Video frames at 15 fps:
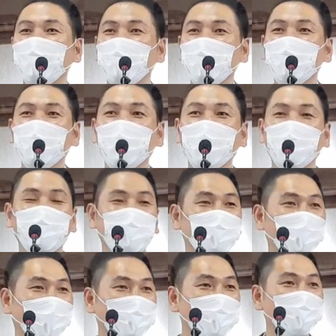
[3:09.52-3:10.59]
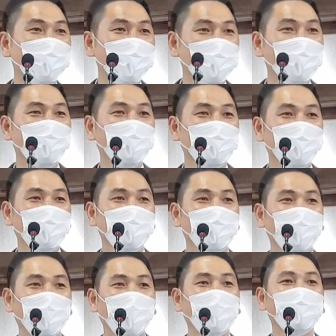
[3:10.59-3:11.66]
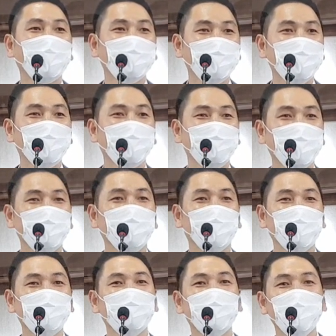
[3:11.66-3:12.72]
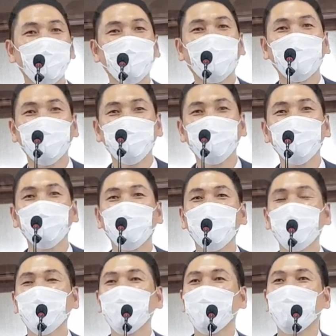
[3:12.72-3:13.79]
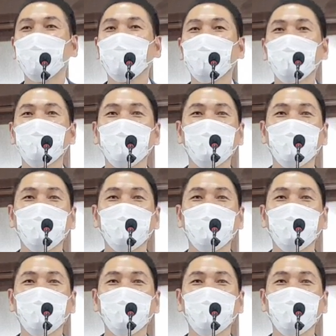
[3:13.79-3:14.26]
또새에또 점을 보려고 또 용하다는 사람도 정 보려 가신 분도 있고